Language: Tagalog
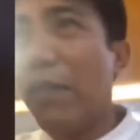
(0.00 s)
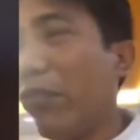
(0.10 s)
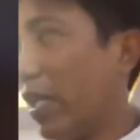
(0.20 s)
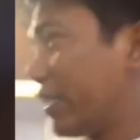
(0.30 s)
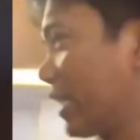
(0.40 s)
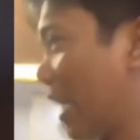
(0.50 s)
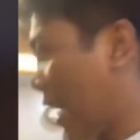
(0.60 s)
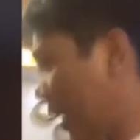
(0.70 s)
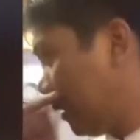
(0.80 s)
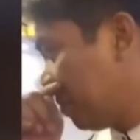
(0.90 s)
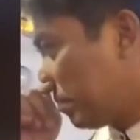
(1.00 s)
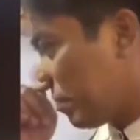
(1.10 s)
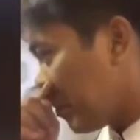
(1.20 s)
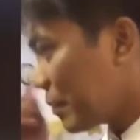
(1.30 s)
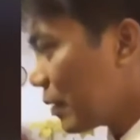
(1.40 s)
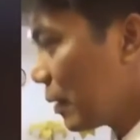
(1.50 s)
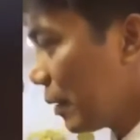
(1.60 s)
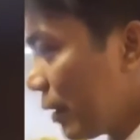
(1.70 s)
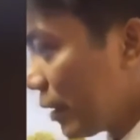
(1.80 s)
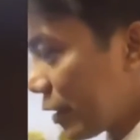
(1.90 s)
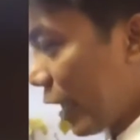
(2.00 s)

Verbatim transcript: mo dyan sa sa